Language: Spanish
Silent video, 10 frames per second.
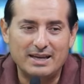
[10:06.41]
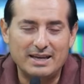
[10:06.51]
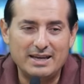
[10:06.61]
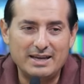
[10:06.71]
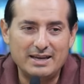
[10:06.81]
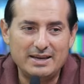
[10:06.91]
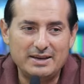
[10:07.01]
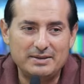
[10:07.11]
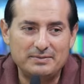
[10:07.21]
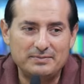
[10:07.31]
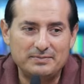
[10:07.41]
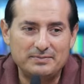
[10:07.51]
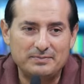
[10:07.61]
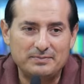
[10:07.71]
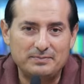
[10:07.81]
Eh,
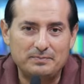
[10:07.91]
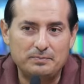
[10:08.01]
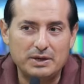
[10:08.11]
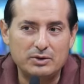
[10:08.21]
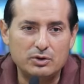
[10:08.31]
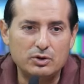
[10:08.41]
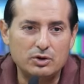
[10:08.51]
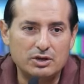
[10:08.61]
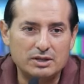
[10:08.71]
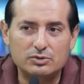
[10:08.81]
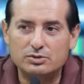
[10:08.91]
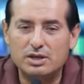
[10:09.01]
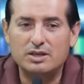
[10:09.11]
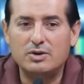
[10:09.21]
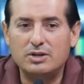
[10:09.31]
pero, ¿qué
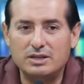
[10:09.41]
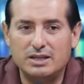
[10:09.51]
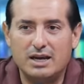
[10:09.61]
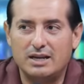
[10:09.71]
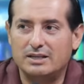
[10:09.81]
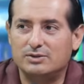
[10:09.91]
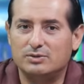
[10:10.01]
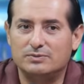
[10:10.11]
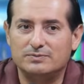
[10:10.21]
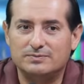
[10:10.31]
sucede ahorita, Nacho?